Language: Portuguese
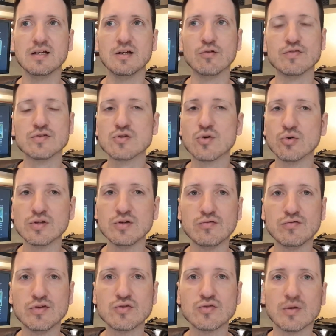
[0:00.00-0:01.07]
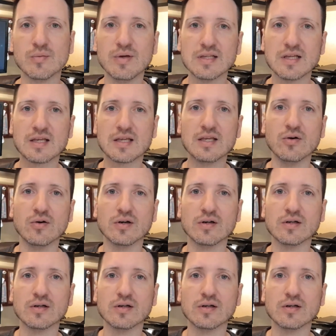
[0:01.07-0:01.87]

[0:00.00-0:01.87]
eu fiz ontem um vídeo também, tá aqui, ó,